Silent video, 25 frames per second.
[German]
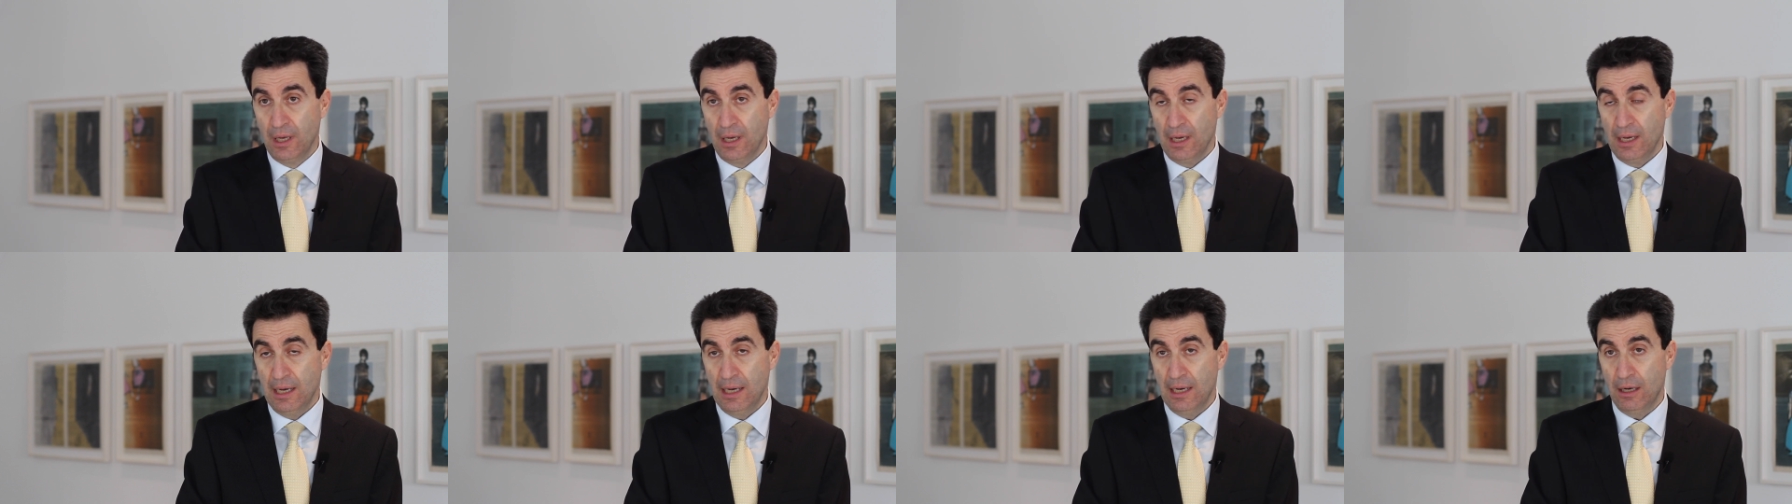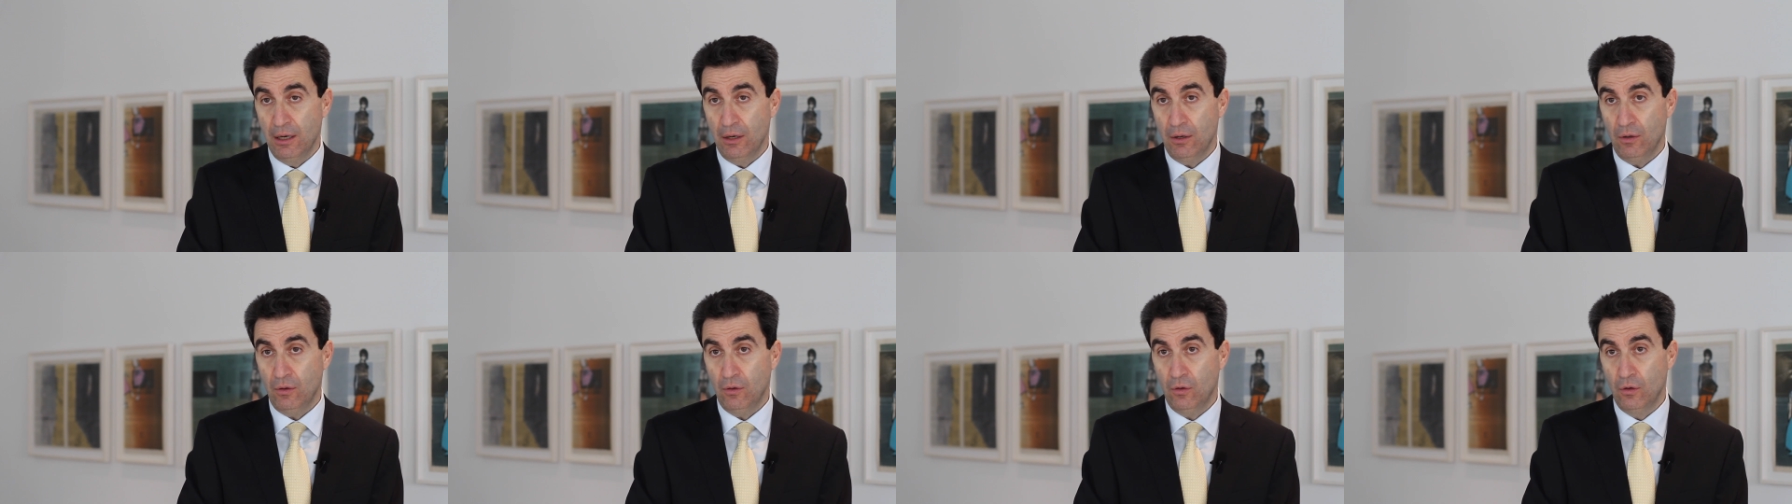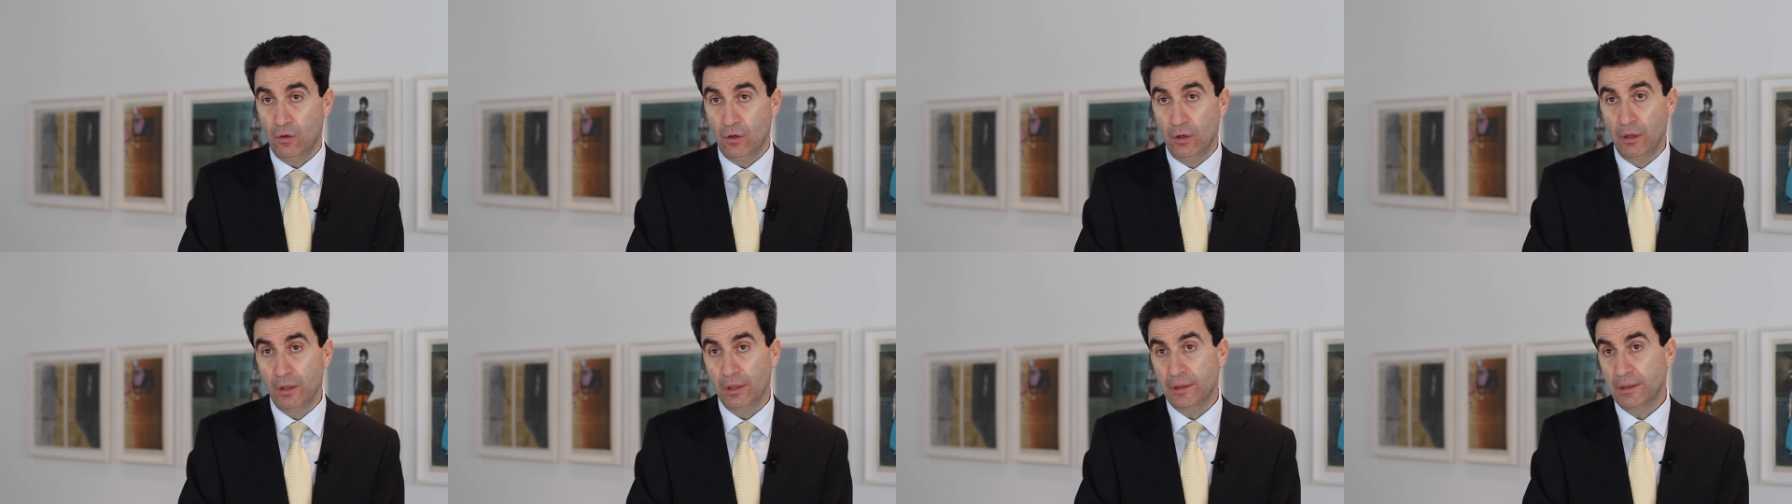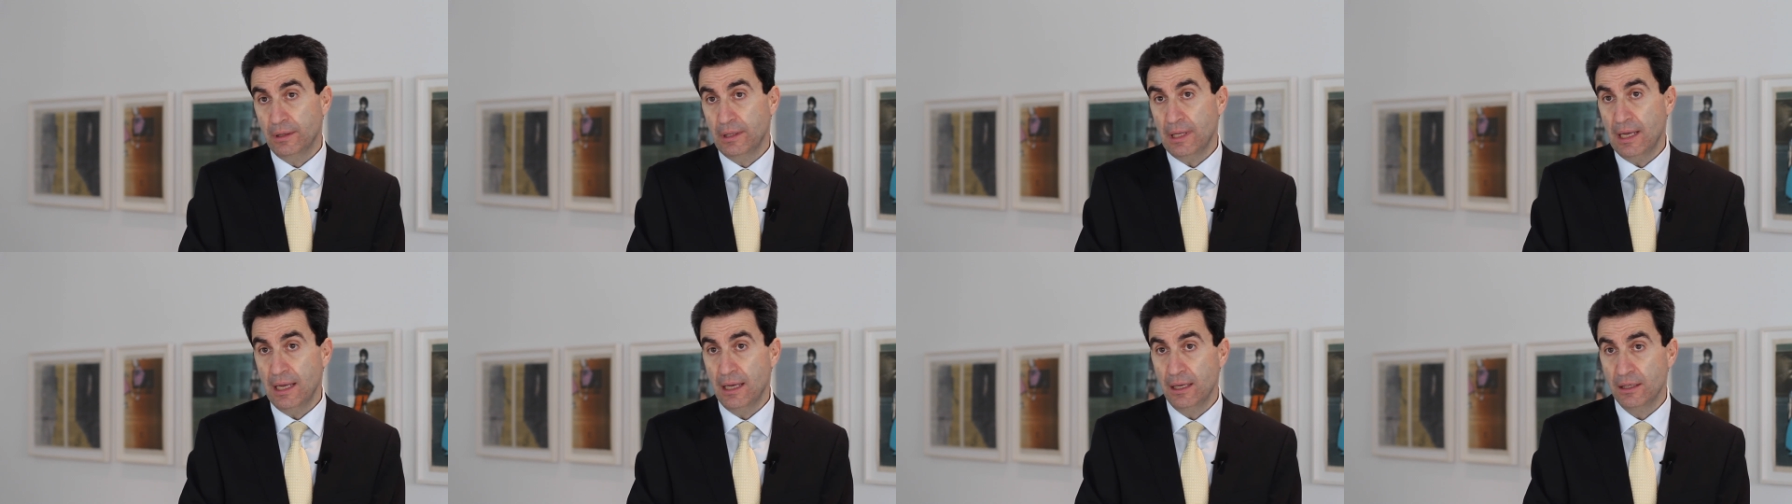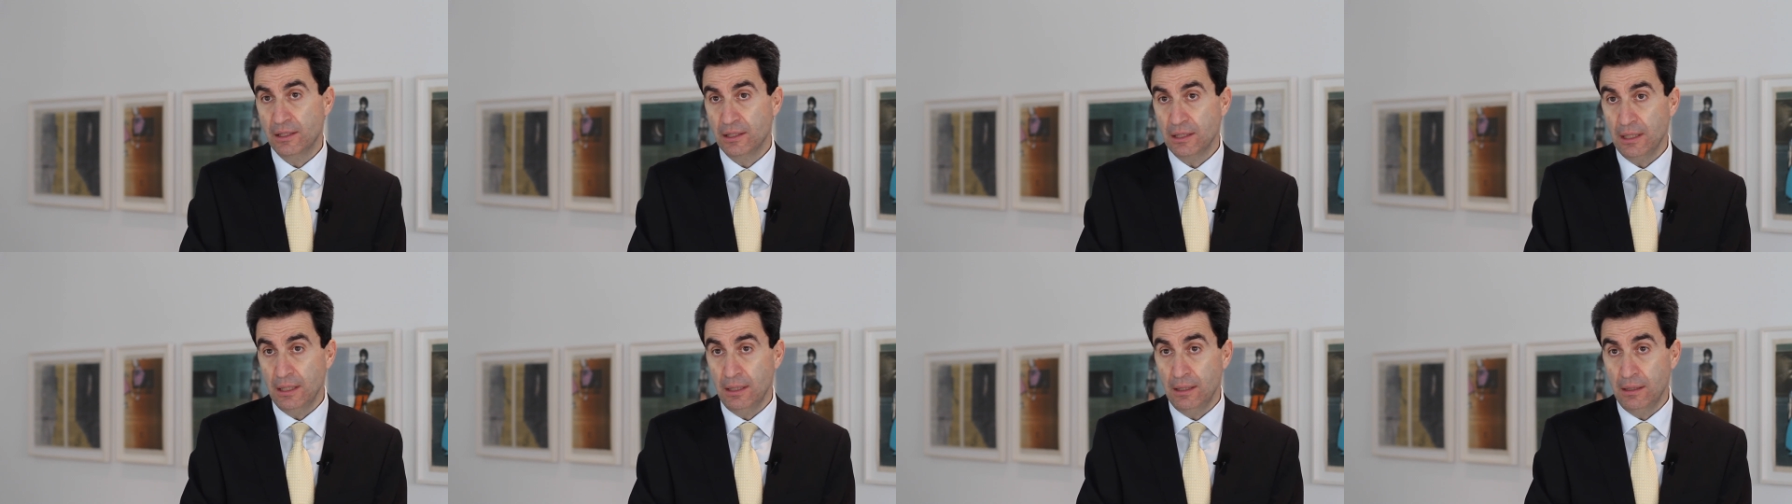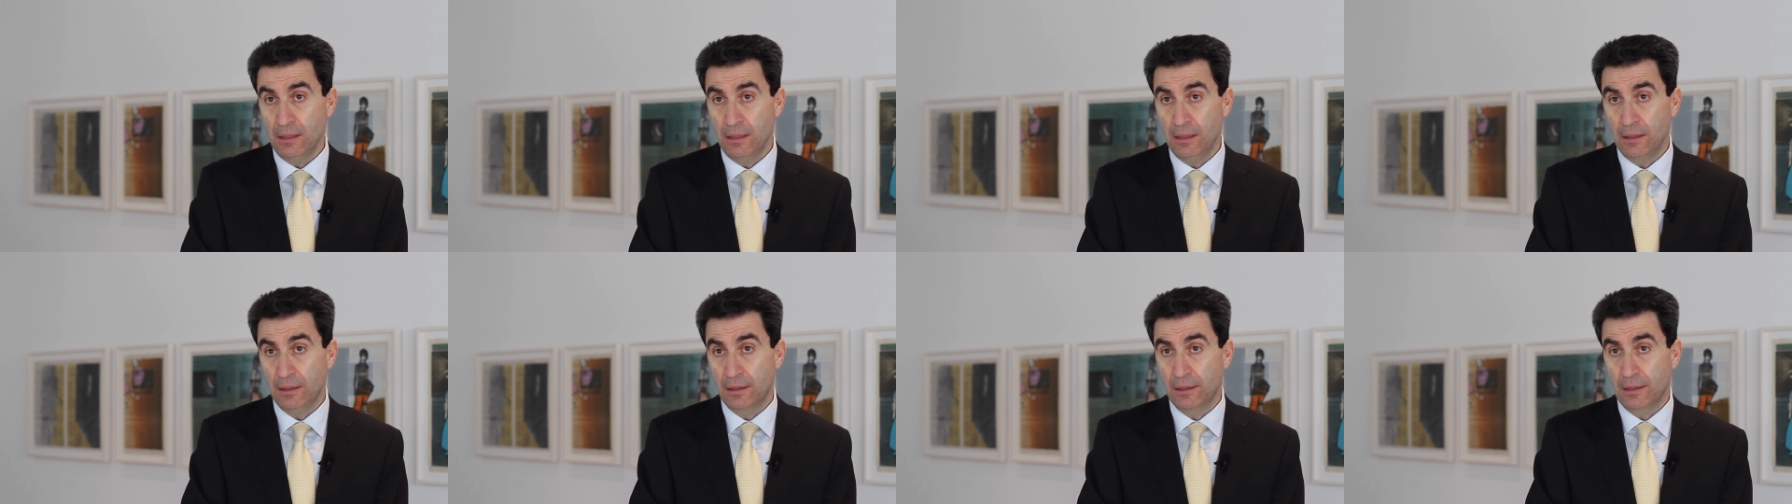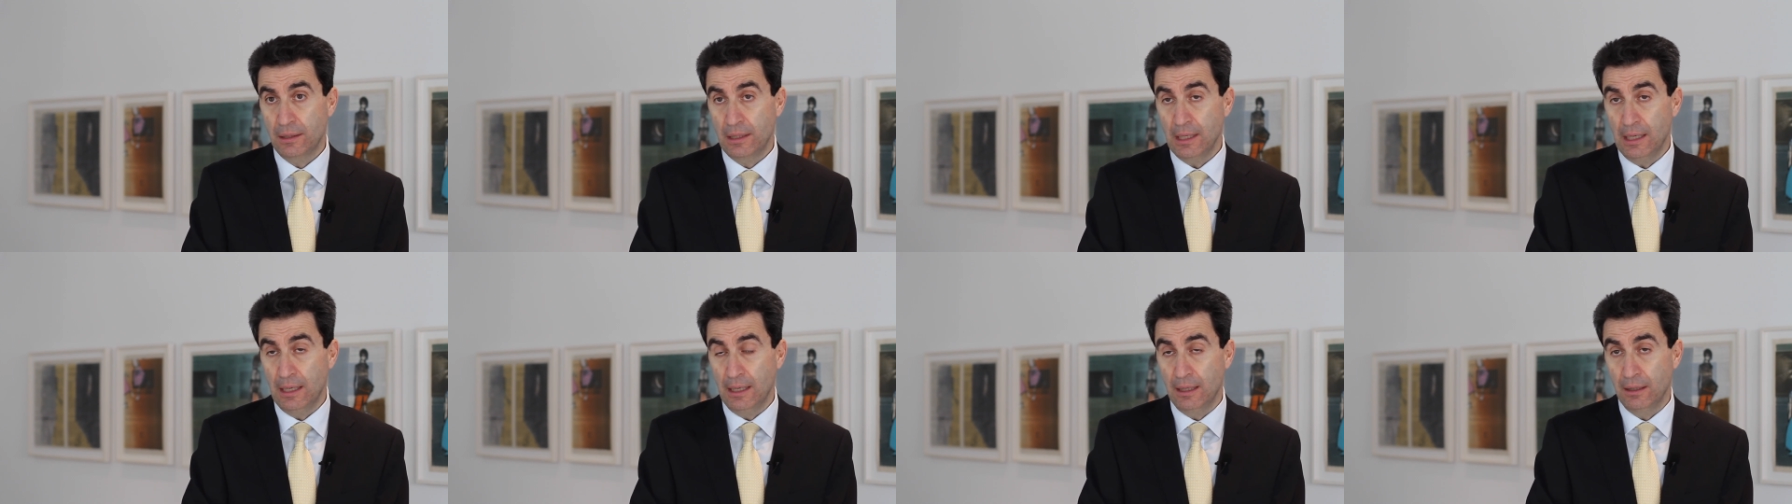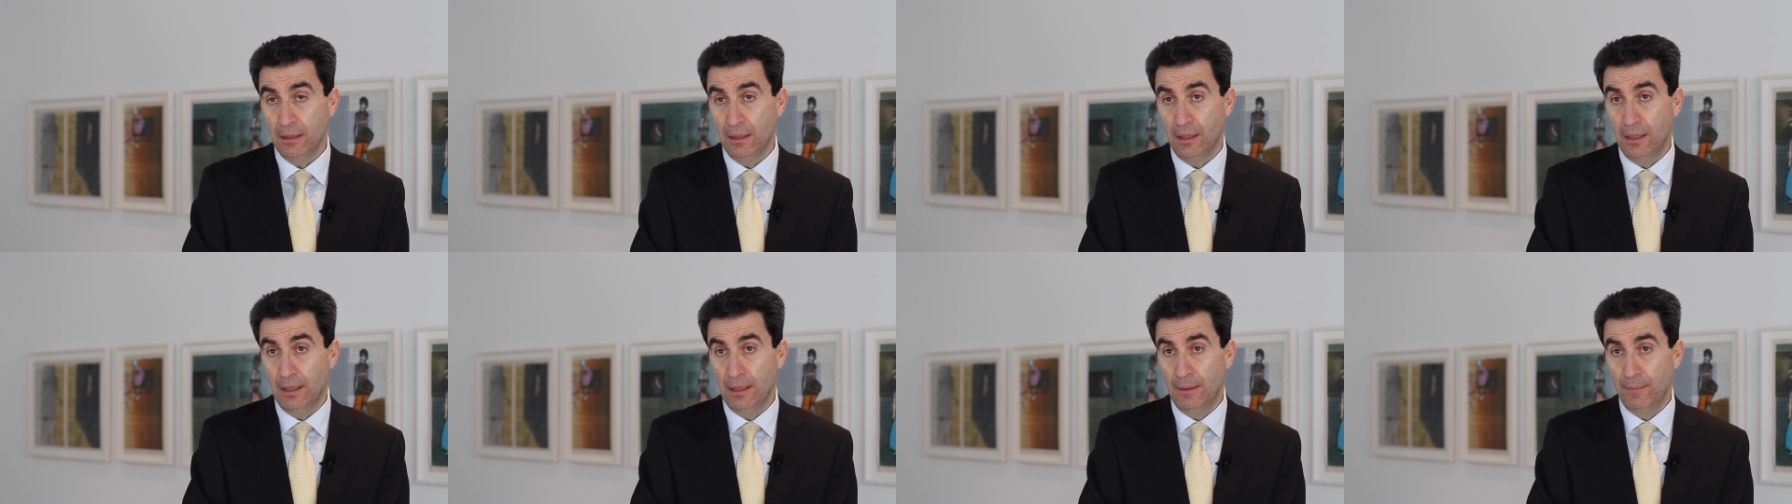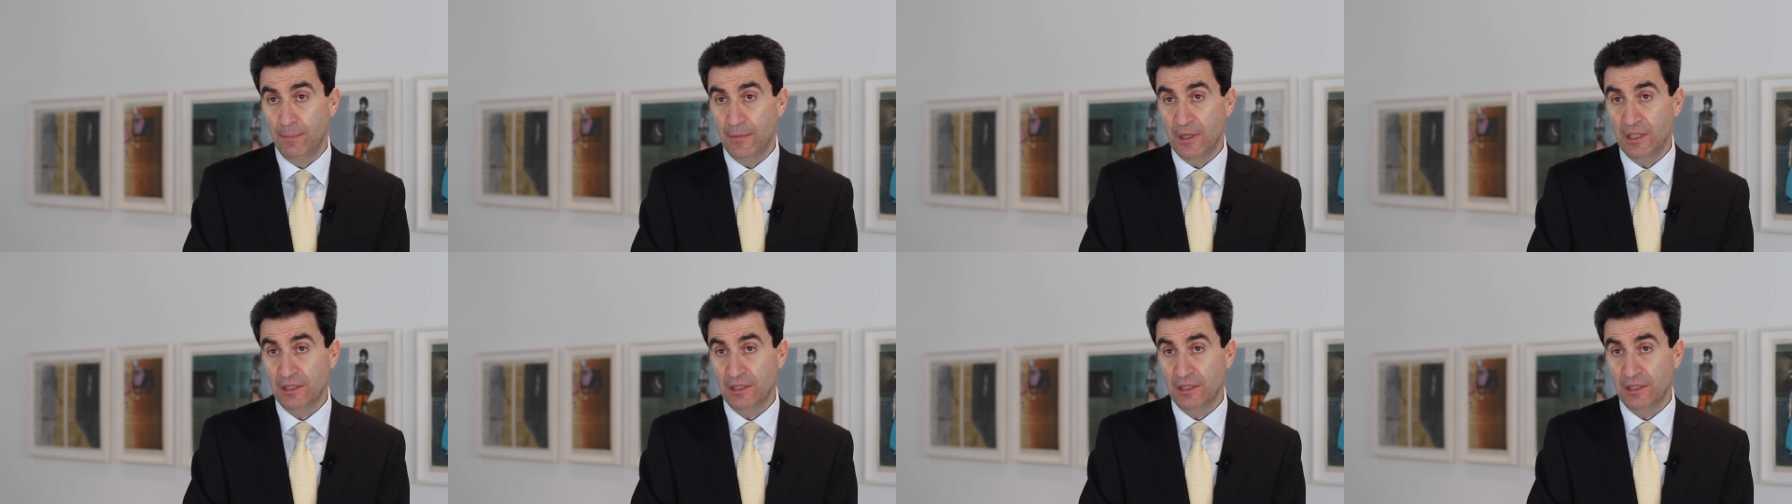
Äh, heute sind, äh,